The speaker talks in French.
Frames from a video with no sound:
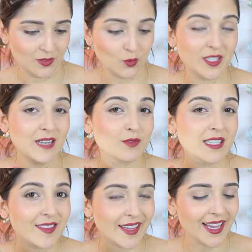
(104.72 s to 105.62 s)
Donc si elle
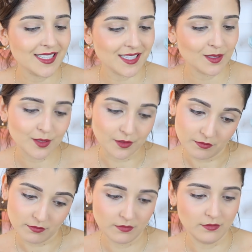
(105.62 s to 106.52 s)
vous intéresse, hein,
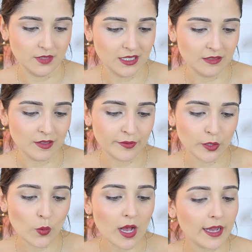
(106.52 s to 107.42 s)
euh, il va
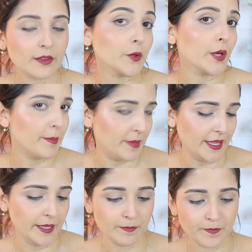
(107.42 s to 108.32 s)
falloir être
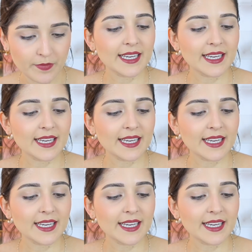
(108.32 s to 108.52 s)
rapide.